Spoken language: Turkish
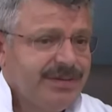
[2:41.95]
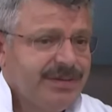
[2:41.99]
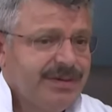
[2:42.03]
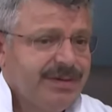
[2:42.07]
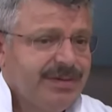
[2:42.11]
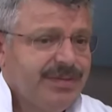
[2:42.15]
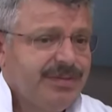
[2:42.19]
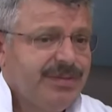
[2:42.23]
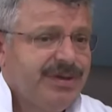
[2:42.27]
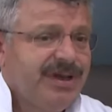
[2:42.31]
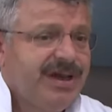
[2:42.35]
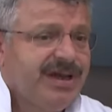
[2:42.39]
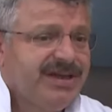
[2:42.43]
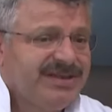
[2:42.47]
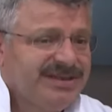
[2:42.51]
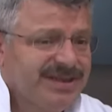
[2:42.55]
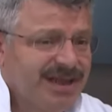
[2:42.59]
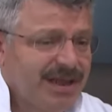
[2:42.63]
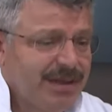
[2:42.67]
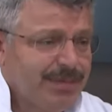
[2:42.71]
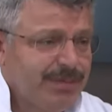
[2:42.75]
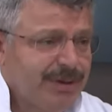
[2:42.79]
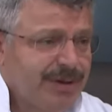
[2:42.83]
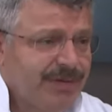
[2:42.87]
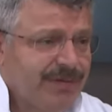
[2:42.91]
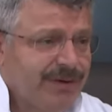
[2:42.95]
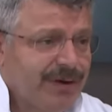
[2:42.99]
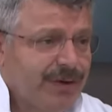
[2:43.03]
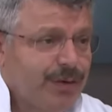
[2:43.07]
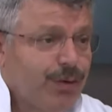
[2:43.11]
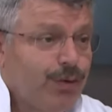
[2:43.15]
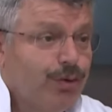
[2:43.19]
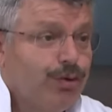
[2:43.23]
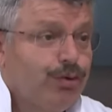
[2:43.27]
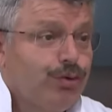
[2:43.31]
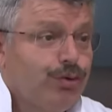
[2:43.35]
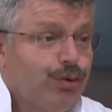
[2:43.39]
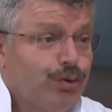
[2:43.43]
E, bir azalma var.
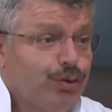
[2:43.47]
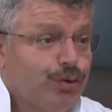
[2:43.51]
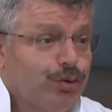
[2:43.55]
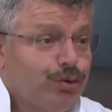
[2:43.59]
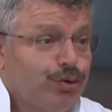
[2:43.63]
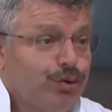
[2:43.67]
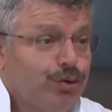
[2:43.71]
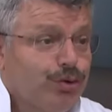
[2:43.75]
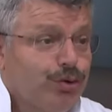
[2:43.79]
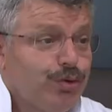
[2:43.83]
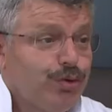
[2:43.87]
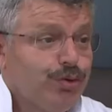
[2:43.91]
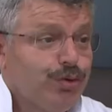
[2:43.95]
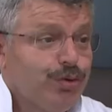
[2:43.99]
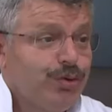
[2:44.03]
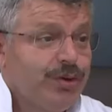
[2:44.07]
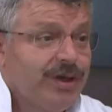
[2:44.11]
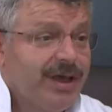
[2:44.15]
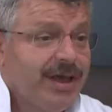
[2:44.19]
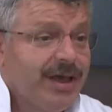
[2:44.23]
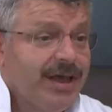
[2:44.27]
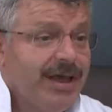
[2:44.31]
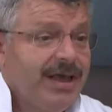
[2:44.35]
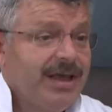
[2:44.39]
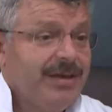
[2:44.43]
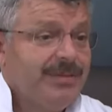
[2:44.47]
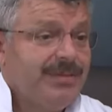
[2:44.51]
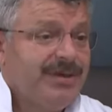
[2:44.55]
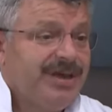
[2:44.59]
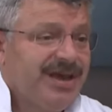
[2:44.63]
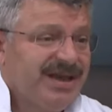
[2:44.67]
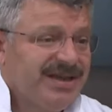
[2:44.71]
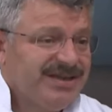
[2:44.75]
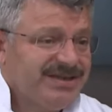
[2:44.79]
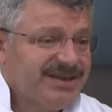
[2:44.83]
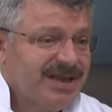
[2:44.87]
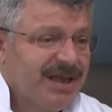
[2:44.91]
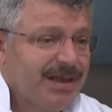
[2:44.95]
Öldürücülüğünde
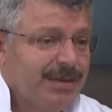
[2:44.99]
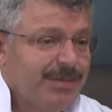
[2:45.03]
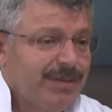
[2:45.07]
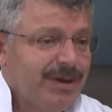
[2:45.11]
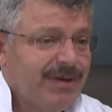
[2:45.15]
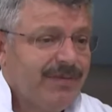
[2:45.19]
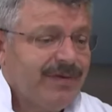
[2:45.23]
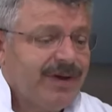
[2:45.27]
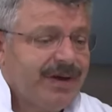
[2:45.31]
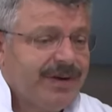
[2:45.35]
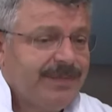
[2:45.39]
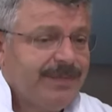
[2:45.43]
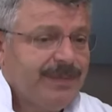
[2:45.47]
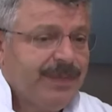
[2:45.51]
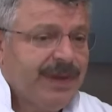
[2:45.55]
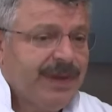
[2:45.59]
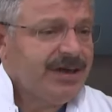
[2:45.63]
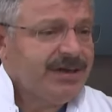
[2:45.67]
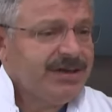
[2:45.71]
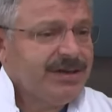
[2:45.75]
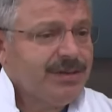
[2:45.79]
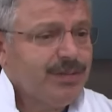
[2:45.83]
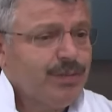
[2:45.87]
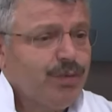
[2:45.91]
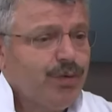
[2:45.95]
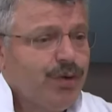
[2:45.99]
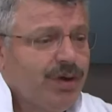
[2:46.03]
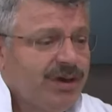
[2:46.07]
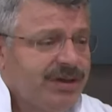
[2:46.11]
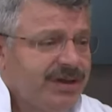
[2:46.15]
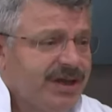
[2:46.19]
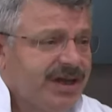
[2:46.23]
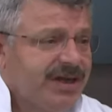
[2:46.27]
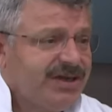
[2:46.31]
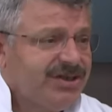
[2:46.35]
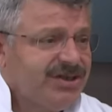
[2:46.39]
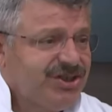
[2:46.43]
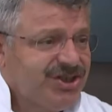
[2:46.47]
bir azalma var. Artık bu
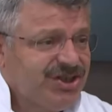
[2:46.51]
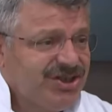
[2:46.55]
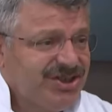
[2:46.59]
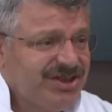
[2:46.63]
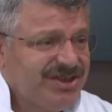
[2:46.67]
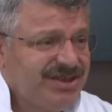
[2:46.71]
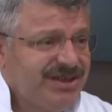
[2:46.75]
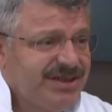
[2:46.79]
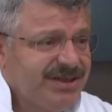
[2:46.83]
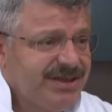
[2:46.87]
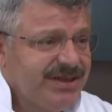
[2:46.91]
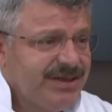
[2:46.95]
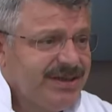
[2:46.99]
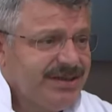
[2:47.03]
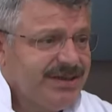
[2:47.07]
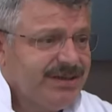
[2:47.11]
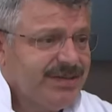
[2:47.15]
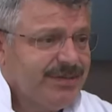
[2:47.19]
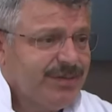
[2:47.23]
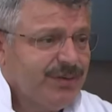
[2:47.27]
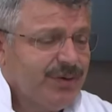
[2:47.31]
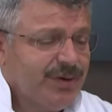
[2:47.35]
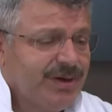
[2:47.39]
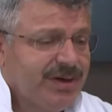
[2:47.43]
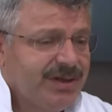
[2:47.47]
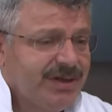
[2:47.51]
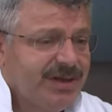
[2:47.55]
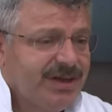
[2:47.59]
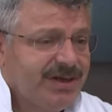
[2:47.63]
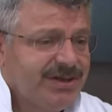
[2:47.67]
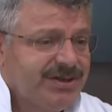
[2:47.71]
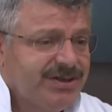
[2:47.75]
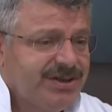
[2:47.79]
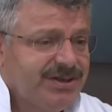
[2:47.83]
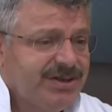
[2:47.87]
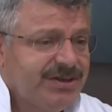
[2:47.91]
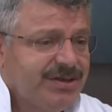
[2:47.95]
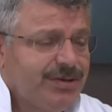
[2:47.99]
kadar ciddi, bu
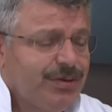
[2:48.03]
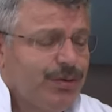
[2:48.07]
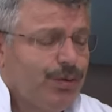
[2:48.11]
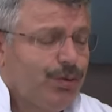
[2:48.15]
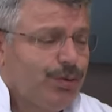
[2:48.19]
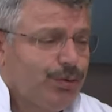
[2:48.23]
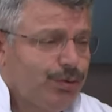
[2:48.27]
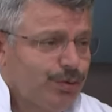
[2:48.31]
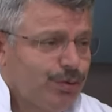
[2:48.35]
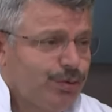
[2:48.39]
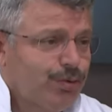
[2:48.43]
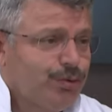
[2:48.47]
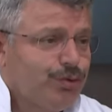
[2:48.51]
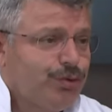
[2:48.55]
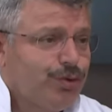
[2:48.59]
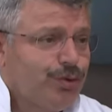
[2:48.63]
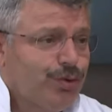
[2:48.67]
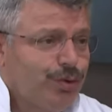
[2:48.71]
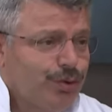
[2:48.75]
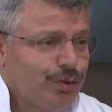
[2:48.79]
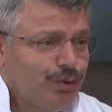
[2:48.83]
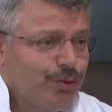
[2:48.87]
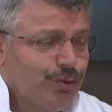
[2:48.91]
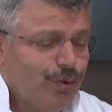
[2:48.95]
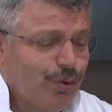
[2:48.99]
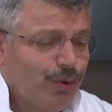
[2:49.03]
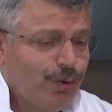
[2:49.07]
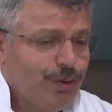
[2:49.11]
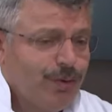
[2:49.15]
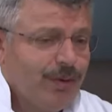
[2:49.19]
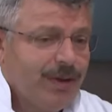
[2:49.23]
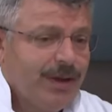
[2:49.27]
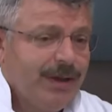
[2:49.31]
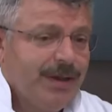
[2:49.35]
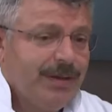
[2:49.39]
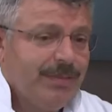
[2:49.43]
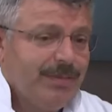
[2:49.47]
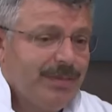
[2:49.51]
kadar ciddi öldürücülüğü yok.
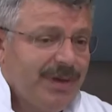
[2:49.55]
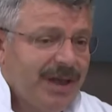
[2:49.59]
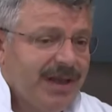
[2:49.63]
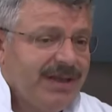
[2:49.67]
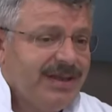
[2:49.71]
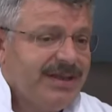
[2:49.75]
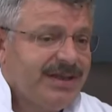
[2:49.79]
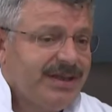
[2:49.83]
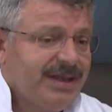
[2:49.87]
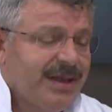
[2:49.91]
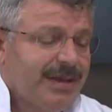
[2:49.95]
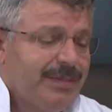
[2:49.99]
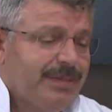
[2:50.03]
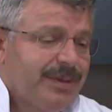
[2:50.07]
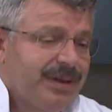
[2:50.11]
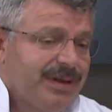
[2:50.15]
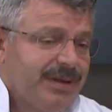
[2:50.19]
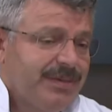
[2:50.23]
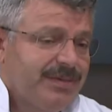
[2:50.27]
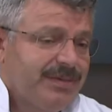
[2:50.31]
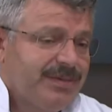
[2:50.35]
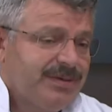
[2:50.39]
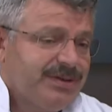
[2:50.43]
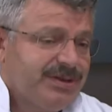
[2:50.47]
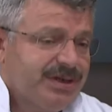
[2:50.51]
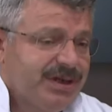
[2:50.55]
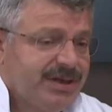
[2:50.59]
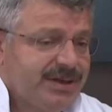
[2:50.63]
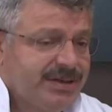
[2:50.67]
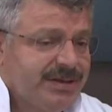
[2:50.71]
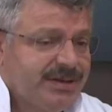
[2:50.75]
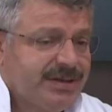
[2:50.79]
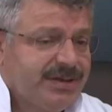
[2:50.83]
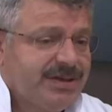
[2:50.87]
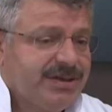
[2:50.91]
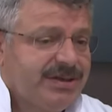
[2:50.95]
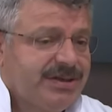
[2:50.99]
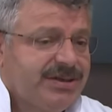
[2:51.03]
Belki de benim şey,
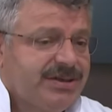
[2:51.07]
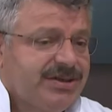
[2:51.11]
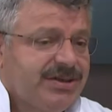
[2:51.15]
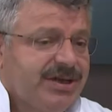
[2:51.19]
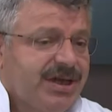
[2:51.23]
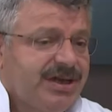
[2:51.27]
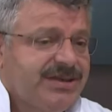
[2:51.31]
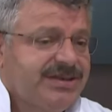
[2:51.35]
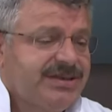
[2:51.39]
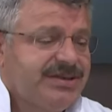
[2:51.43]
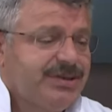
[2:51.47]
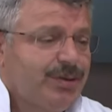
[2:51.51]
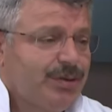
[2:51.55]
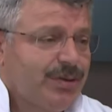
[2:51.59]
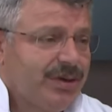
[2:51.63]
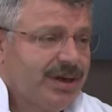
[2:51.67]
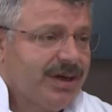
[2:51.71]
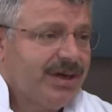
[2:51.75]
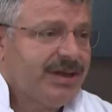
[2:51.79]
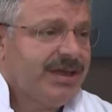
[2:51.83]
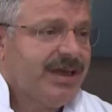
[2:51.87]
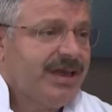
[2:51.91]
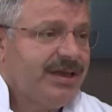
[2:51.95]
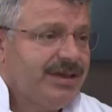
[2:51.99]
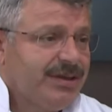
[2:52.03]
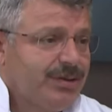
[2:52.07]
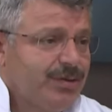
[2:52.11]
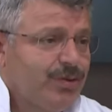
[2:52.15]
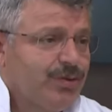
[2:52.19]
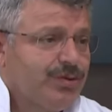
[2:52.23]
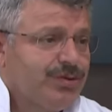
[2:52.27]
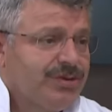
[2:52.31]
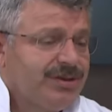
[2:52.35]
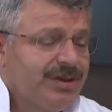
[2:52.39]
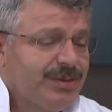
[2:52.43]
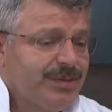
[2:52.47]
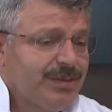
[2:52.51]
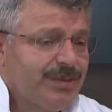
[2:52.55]
e, şahsi olarak kendi
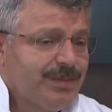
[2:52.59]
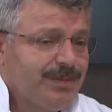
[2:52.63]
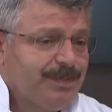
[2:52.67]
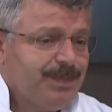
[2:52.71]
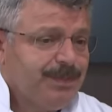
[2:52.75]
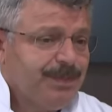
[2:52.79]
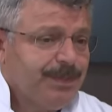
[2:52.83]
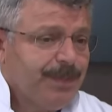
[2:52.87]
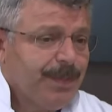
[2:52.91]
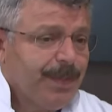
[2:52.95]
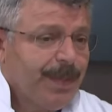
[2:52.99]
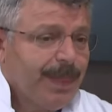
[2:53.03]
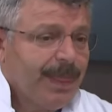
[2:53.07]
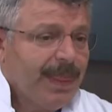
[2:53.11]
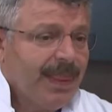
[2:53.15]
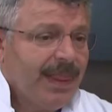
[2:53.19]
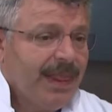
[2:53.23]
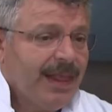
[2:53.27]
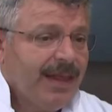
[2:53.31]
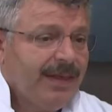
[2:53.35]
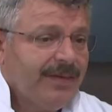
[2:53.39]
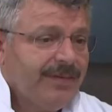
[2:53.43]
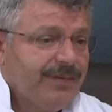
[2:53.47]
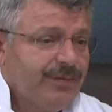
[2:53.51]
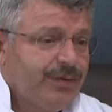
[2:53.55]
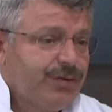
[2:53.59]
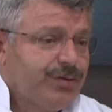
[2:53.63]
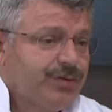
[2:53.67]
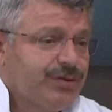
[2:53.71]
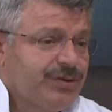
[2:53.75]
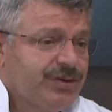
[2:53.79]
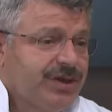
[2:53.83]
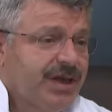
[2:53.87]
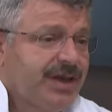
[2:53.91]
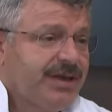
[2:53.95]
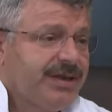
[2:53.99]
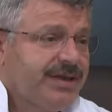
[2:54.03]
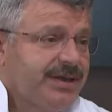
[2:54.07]
gözlemim
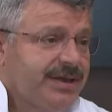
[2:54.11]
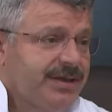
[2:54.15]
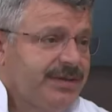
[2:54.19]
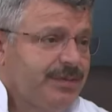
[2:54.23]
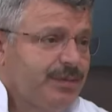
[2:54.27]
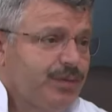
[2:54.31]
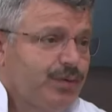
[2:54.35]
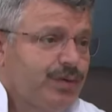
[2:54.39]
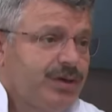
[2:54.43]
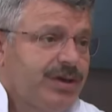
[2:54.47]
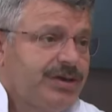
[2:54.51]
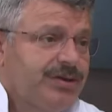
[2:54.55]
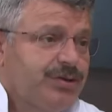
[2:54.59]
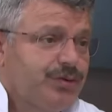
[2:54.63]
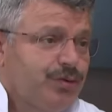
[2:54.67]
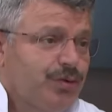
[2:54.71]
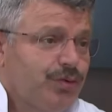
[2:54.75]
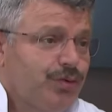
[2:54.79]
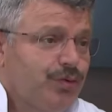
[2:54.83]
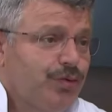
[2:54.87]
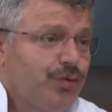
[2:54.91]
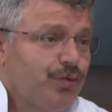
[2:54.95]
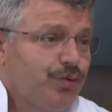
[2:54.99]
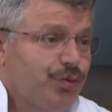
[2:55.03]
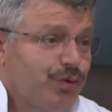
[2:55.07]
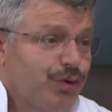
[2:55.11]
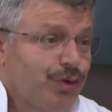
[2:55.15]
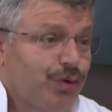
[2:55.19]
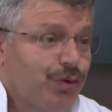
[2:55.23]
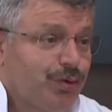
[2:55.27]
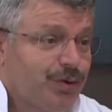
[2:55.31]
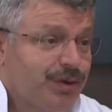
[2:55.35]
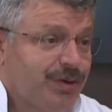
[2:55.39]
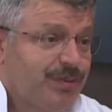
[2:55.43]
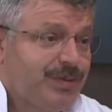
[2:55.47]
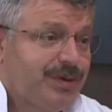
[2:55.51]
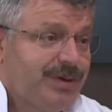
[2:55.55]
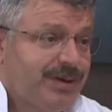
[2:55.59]
virüs sanki mutasyona
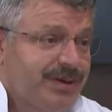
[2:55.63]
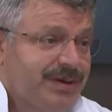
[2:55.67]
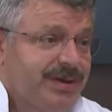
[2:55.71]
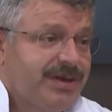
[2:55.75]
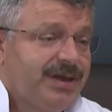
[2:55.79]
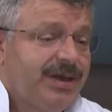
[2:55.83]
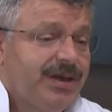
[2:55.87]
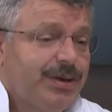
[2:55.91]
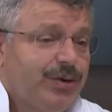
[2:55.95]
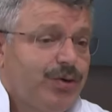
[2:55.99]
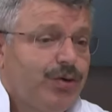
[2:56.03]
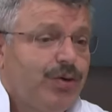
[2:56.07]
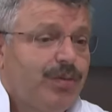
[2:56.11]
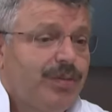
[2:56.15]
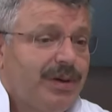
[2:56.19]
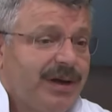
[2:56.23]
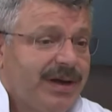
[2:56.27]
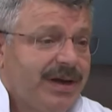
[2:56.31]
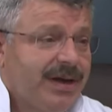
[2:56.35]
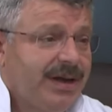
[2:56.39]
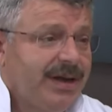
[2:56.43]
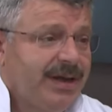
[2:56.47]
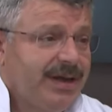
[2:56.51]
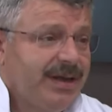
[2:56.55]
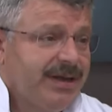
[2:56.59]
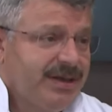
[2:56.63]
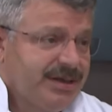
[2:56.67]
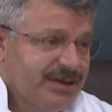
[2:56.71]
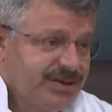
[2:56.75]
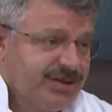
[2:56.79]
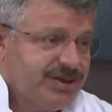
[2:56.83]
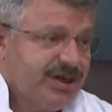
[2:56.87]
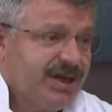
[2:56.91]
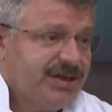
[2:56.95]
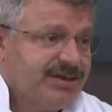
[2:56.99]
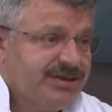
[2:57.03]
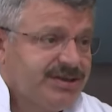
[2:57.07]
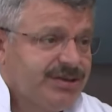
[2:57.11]
uğruyor gibi geliyor bana.
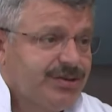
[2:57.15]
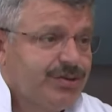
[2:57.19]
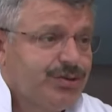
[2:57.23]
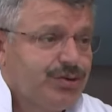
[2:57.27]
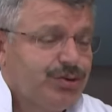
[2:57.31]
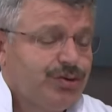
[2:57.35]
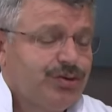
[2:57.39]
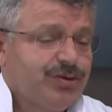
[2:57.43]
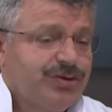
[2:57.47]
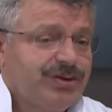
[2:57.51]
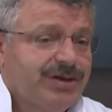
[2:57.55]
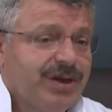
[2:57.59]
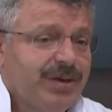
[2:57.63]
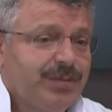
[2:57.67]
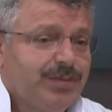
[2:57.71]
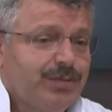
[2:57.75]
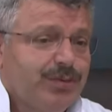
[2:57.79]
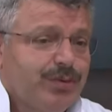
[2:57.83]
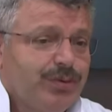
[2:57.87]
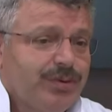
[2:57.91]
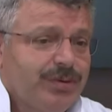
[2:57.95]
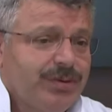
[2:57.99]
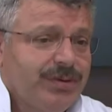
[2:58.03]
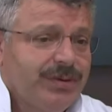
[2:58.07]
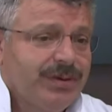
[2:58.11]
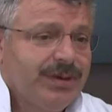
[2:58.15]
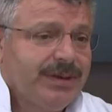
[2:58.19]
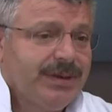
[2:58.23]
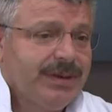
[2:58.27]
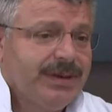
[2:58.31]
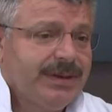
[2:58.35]
Şahsi düşüncem bu.